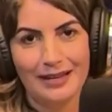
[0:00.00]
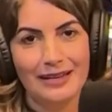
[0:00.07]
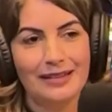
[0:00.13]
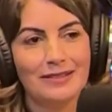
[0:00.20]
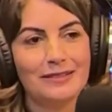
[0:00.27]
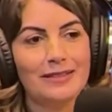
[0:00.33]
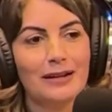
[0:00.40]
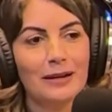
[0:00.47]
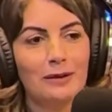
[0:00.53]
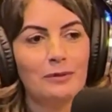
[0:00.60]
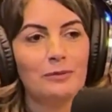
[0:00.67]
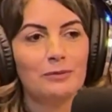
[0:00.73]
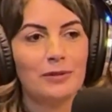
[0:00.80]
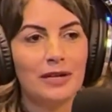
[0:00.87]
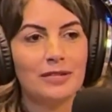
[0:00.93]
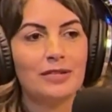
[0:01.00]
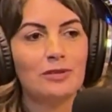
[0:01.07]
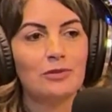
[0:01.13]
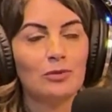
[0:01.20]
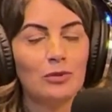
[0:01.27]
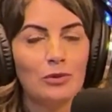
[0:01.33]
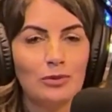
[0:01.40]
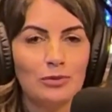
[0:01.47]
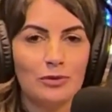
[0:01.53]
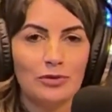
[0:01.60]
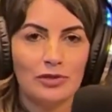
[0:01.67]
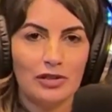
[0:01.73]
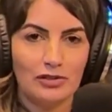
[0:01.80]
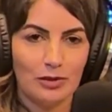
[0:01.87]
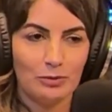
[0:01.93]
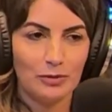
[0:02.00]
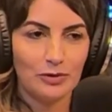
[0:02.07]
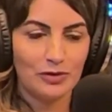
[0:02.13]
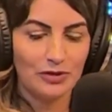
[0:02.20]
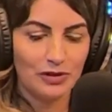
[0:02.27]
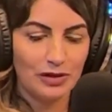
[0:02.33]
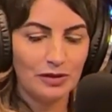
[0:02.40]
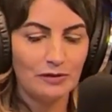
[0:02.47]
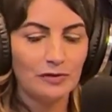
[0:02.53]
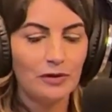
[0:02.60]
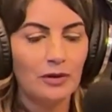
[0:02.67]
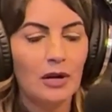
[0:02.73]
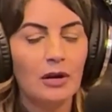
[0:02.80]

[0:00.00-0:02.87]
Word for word: Então, para que tudo seja possível,